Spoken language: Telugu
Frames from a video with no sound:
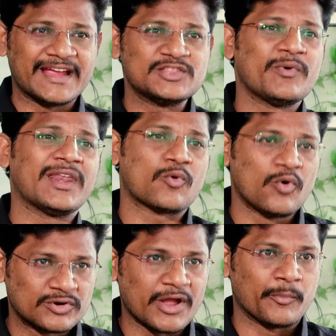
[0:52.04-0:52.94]
ఐదు వేల
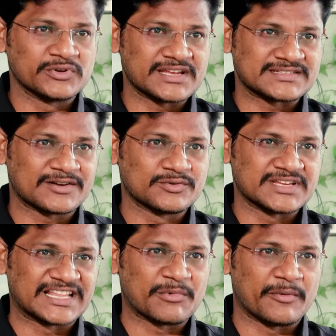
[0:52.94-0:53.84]
కోట్లు అప్పు చేశారు
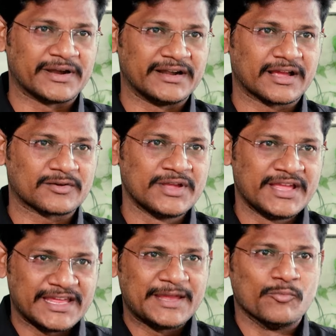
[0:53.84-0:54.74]
చంద్రబాబు నాయుడు గారు
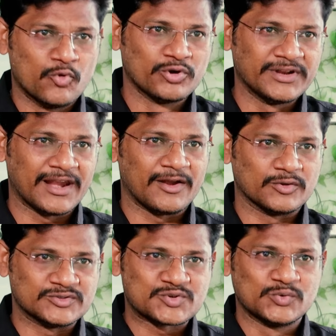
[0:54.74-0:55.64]
ఈ మూడు నెలల్లో
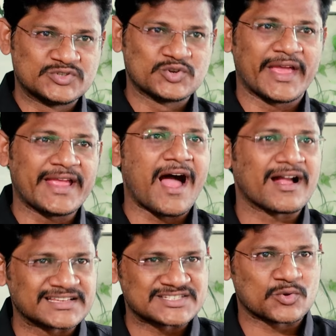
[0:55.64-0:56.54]
జూన్ జూలై
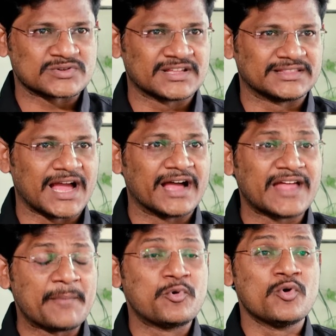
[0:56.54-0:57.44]
ఆగస్టు కోసం
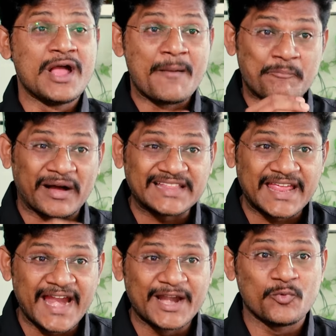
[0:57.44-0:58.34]
దాదాపు
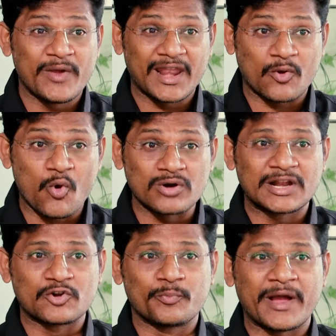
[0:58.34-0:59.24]
పదిహేడు వేల
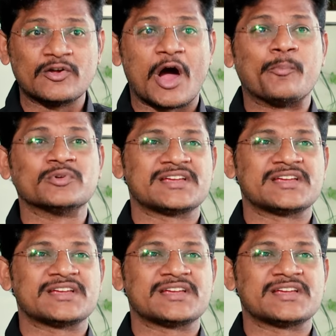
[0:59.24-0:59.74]
కోట్ల రూపాయలు అప్పు